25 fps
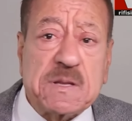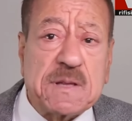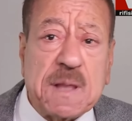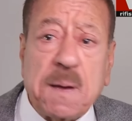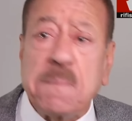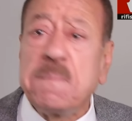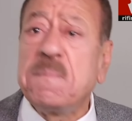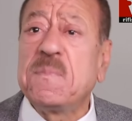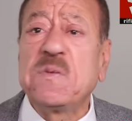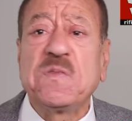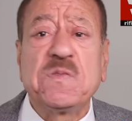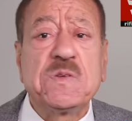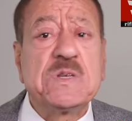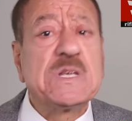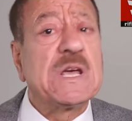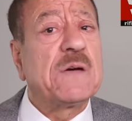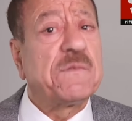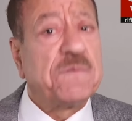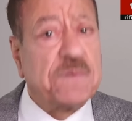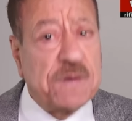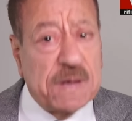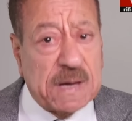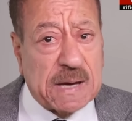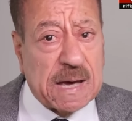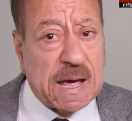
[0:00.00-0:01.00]
تم
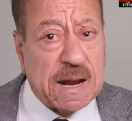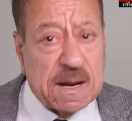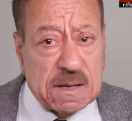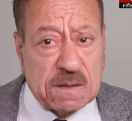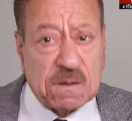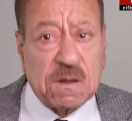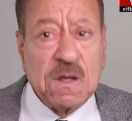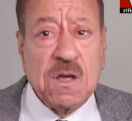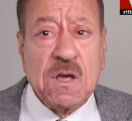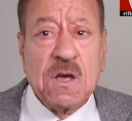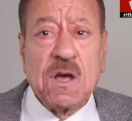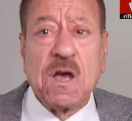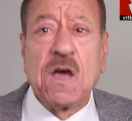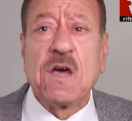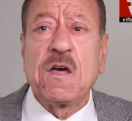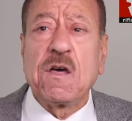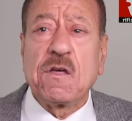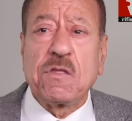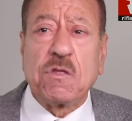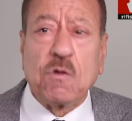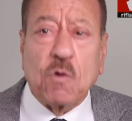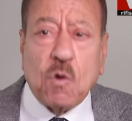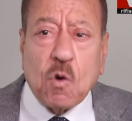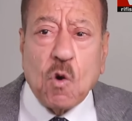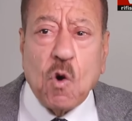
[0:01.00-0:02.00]
في كانت
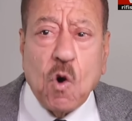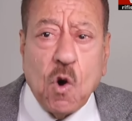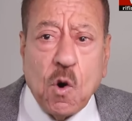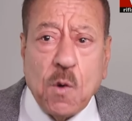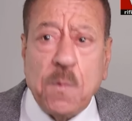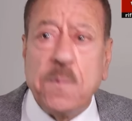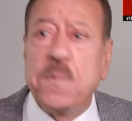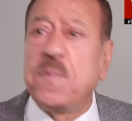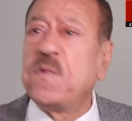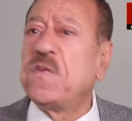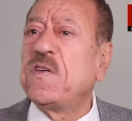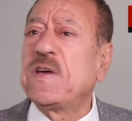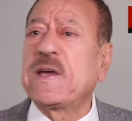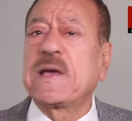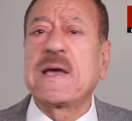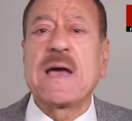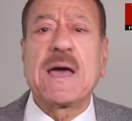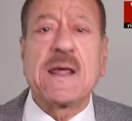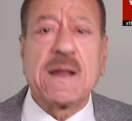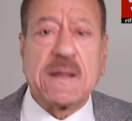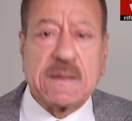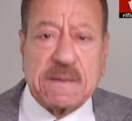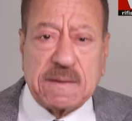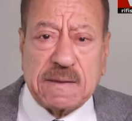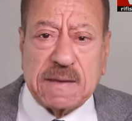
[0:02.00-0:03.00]
آه، ثقوب في
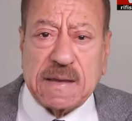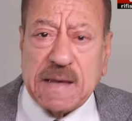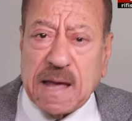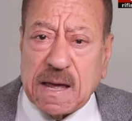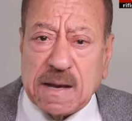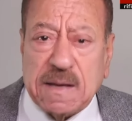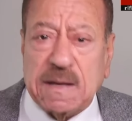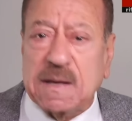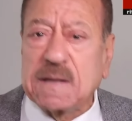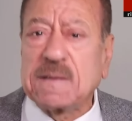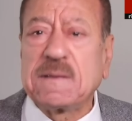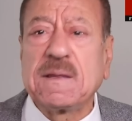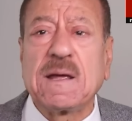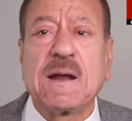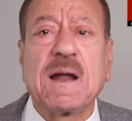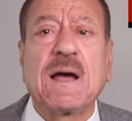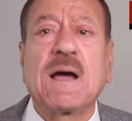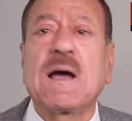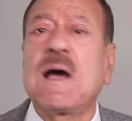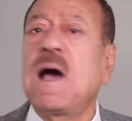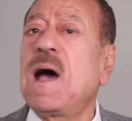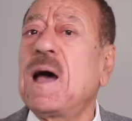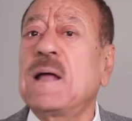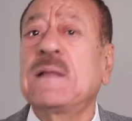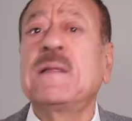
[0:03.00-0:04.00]
كانت يعني
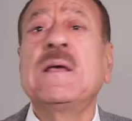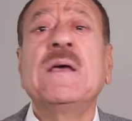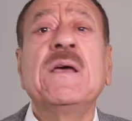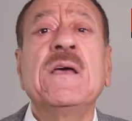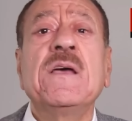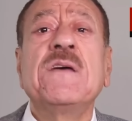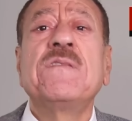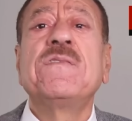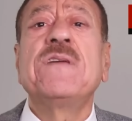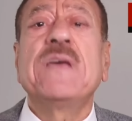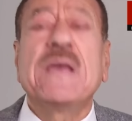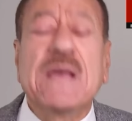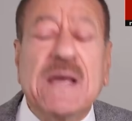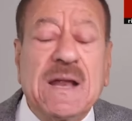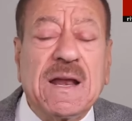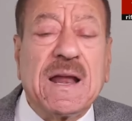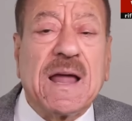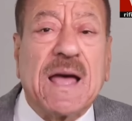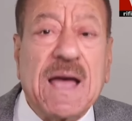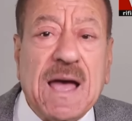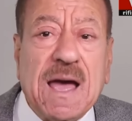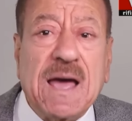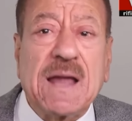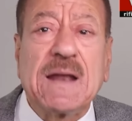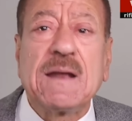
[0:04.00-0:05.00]
اختراقات في
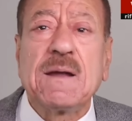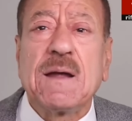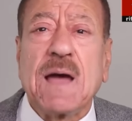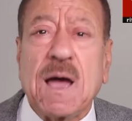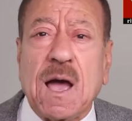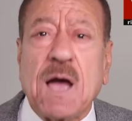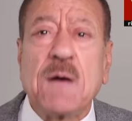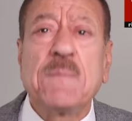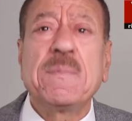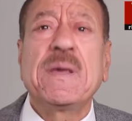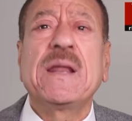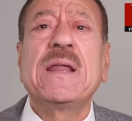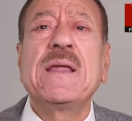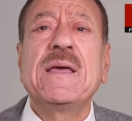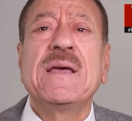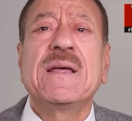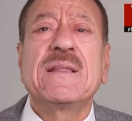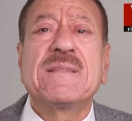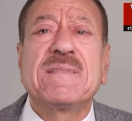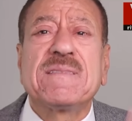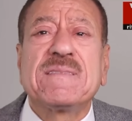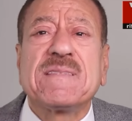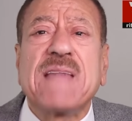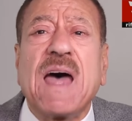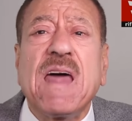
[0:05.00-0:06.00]
الآن
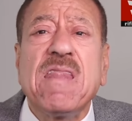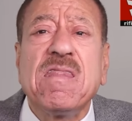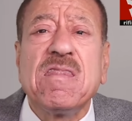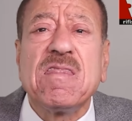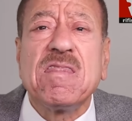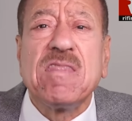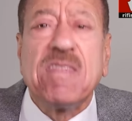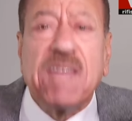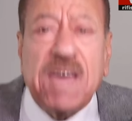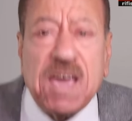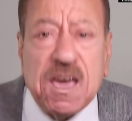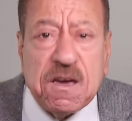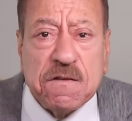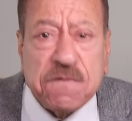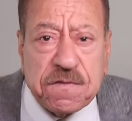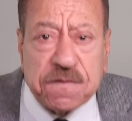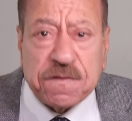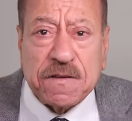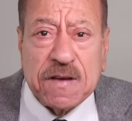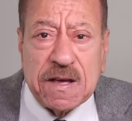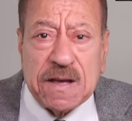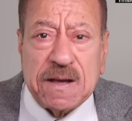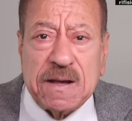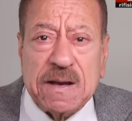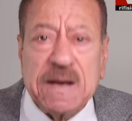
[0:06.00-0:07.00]
عملية
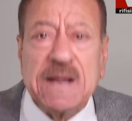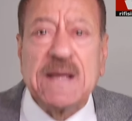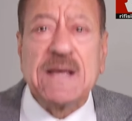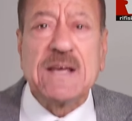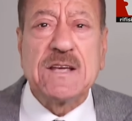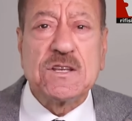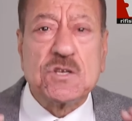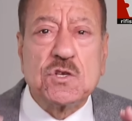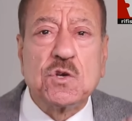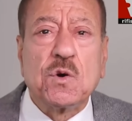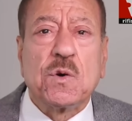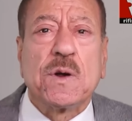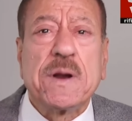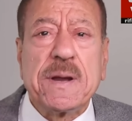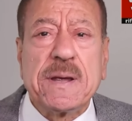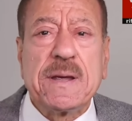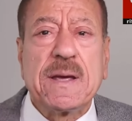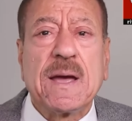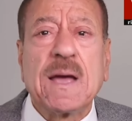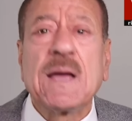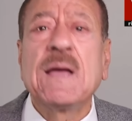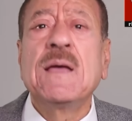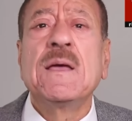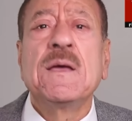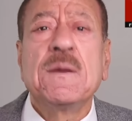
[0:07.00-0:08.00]
تنظيف
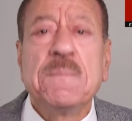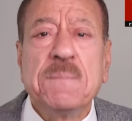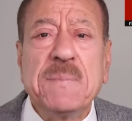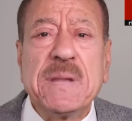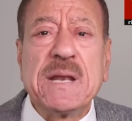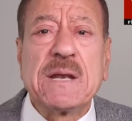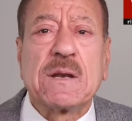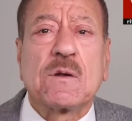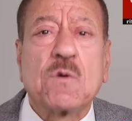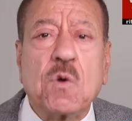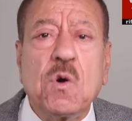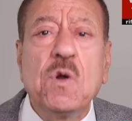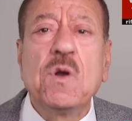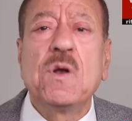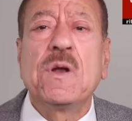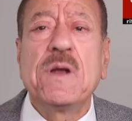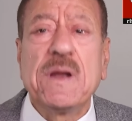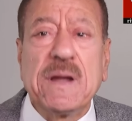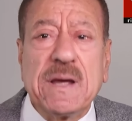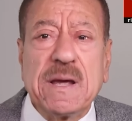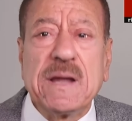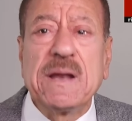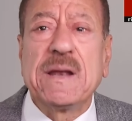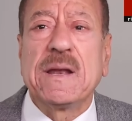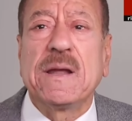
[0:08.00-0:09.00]
لسوريا من
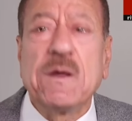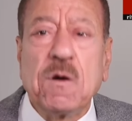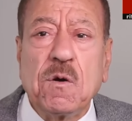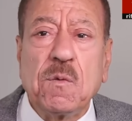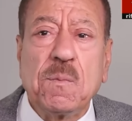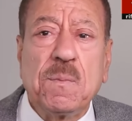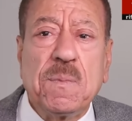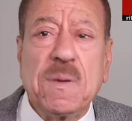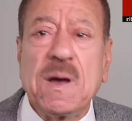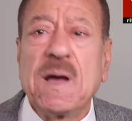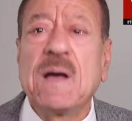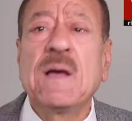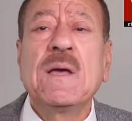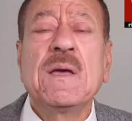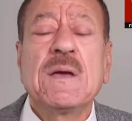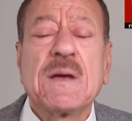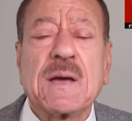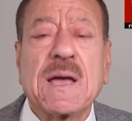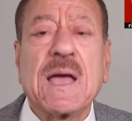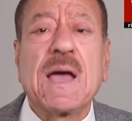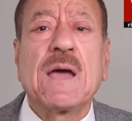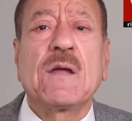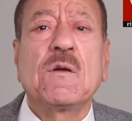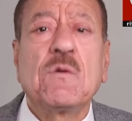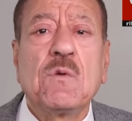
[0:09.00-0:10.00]
كل اللي هم
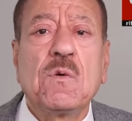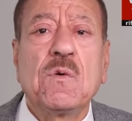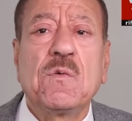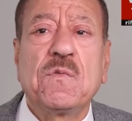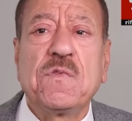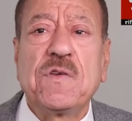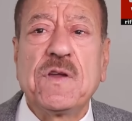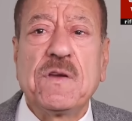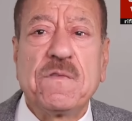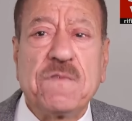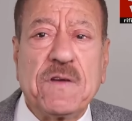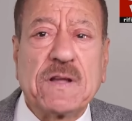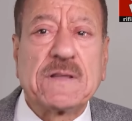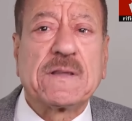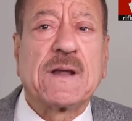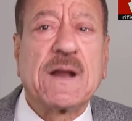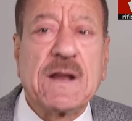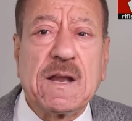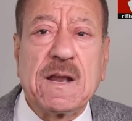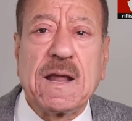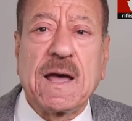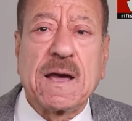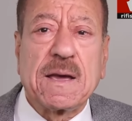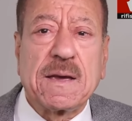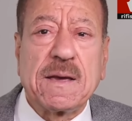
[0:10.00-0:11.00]
كانوا في
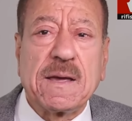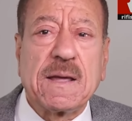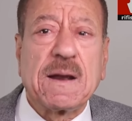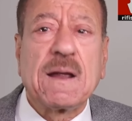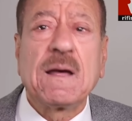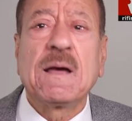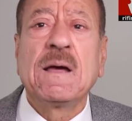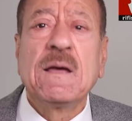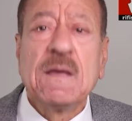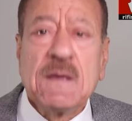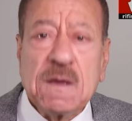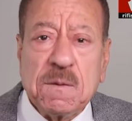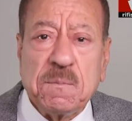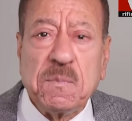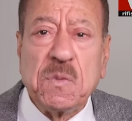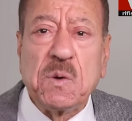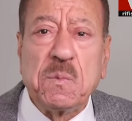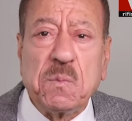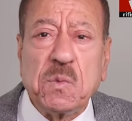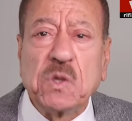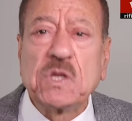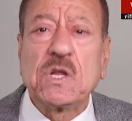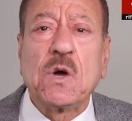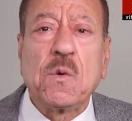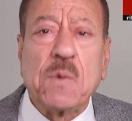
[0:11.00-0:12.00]
الفترة الأخيرة
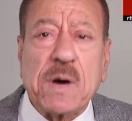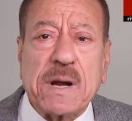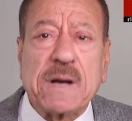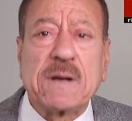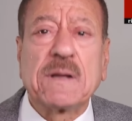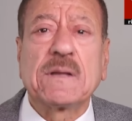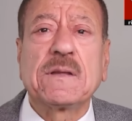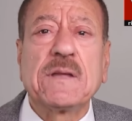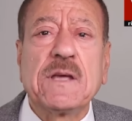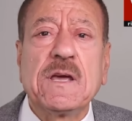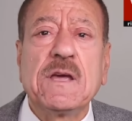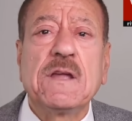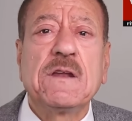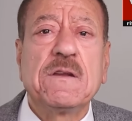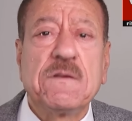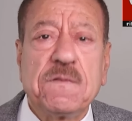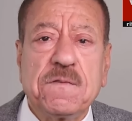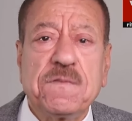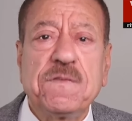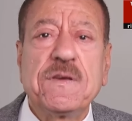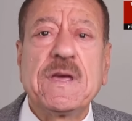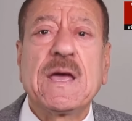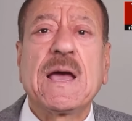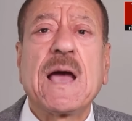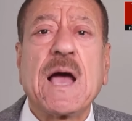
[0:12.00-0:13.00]

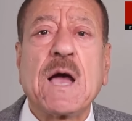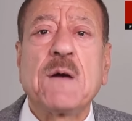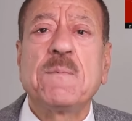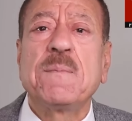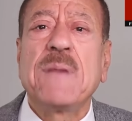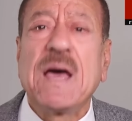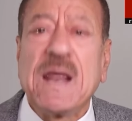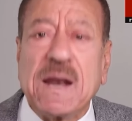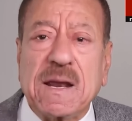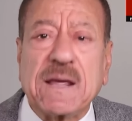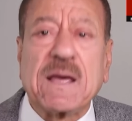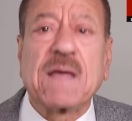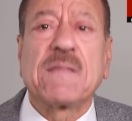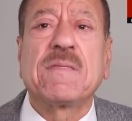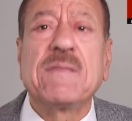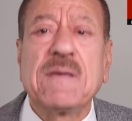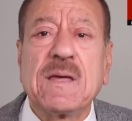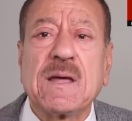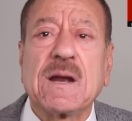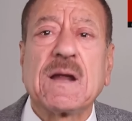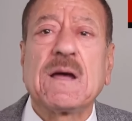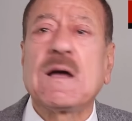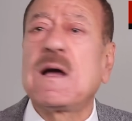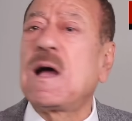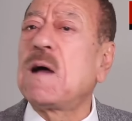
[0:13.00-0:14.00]
متورطين في أعمال
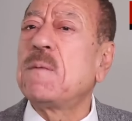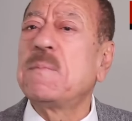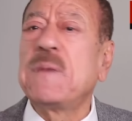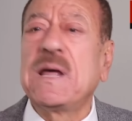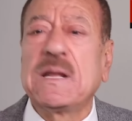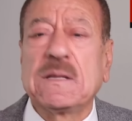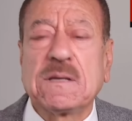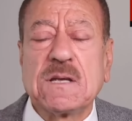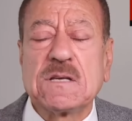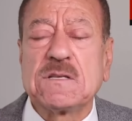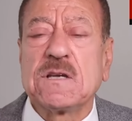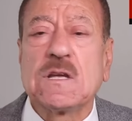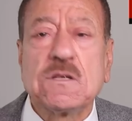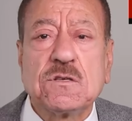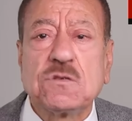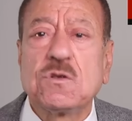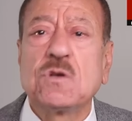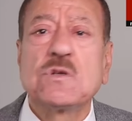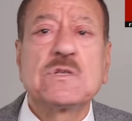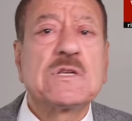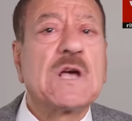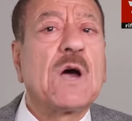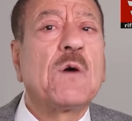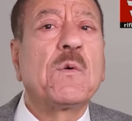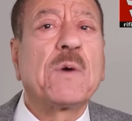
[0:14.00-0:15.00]
كثيرة أعمال
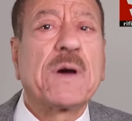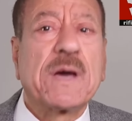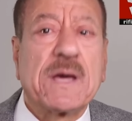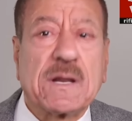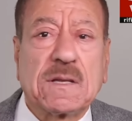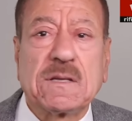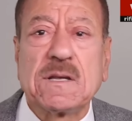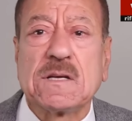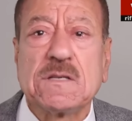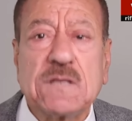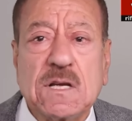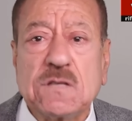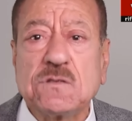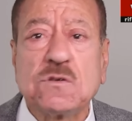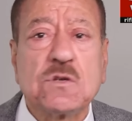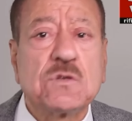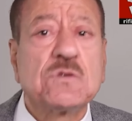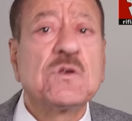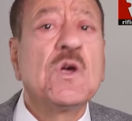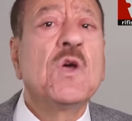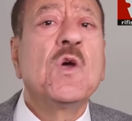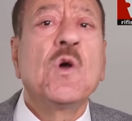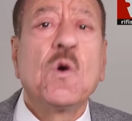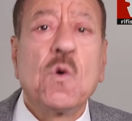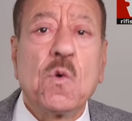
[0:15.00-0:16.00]
تجسس أو غير
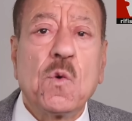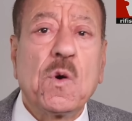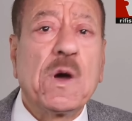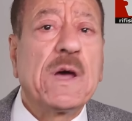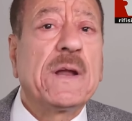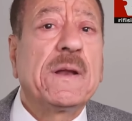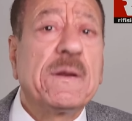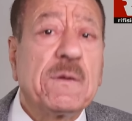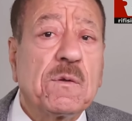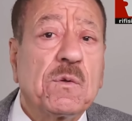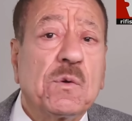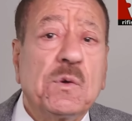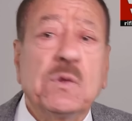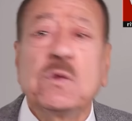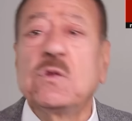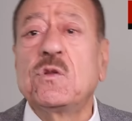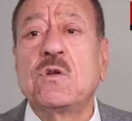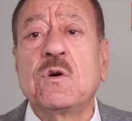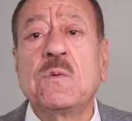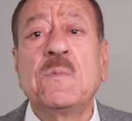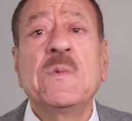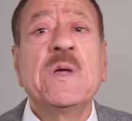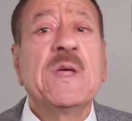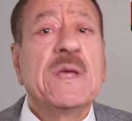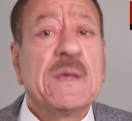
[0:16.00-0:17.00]
تجسس
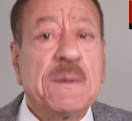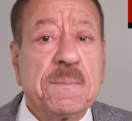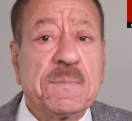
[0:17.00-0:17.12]
وأنتم